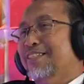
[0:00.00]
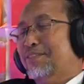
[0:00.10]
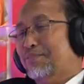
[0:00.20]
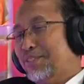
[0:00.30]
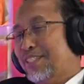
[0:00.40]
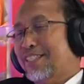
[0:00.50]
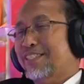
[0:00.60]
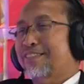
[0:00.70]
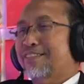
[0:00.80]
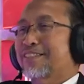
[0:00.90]

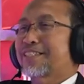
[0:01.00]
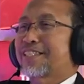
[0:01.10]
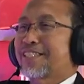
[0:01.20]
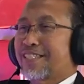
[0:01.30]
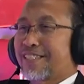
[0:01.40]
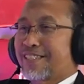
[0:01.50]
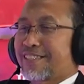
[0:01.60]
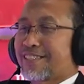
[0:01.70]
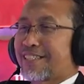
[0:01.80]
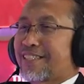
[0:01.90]
kemudian
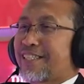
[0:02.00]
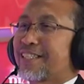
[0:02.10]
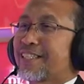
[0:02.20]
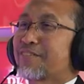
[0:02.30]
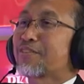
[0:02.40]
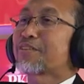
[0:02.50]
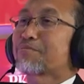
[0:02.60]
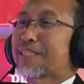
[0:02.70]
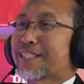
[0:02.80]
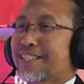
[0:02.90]
sedang terjadi
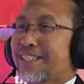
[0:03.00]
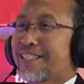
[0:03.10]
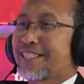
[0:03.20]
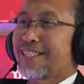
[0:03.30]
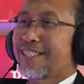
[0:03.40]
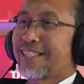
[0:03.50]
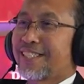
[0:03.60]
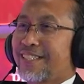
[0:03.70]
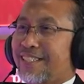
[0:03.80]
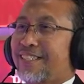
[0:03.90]
reformasi.
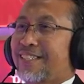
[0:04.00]
Betul.